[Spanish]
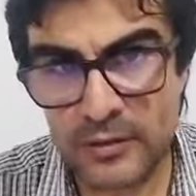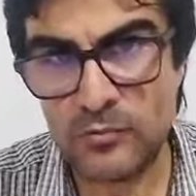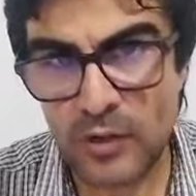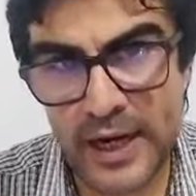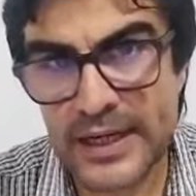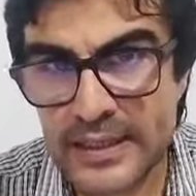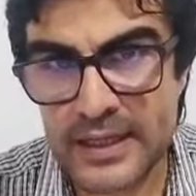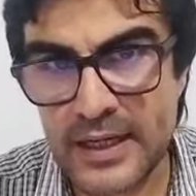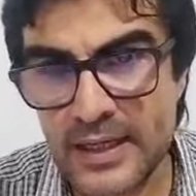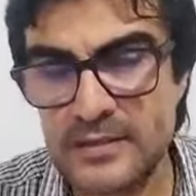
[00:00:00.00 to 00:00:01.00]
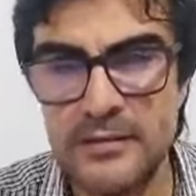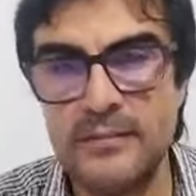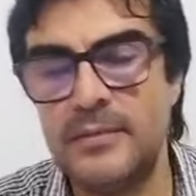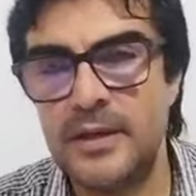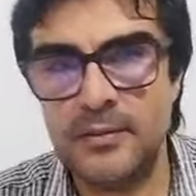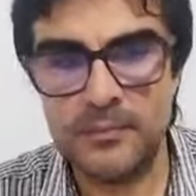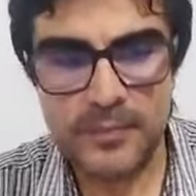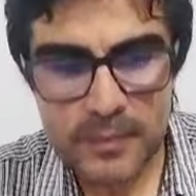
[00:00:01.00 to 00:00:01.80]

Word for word: duras críticas eh,